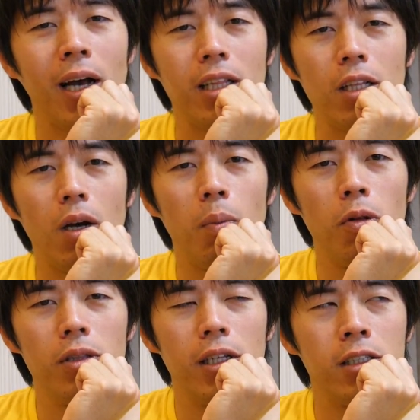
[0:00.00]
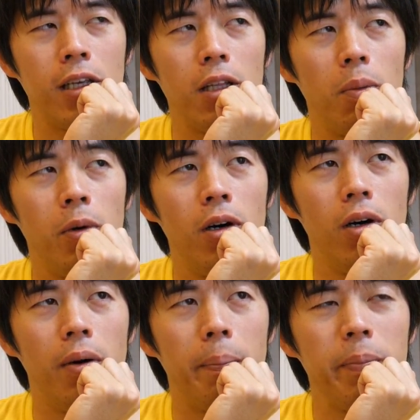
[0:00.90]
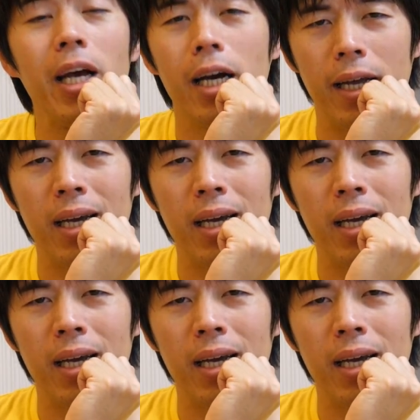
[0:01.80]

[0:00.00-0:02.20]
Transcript: 買ったとは思うんですけども、なんか